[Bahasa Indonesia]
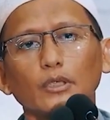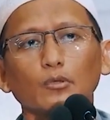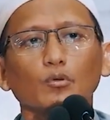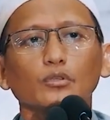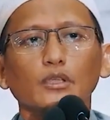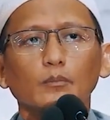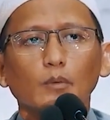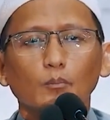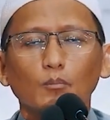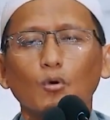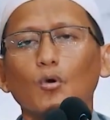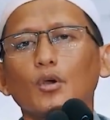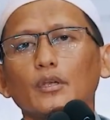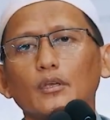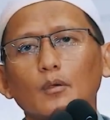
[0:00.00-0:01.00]
mengikuti Imam
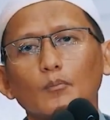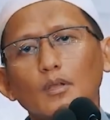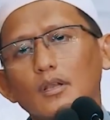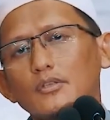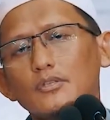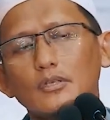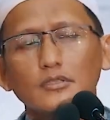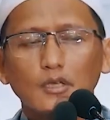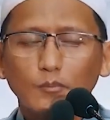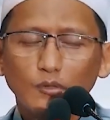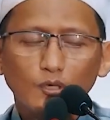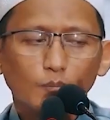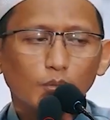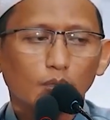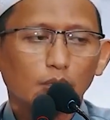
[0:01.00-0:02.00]
Bukhari kemana saja
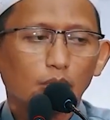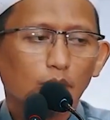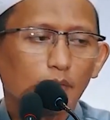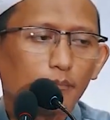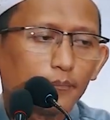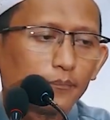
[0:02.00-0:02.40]
beliau pergi.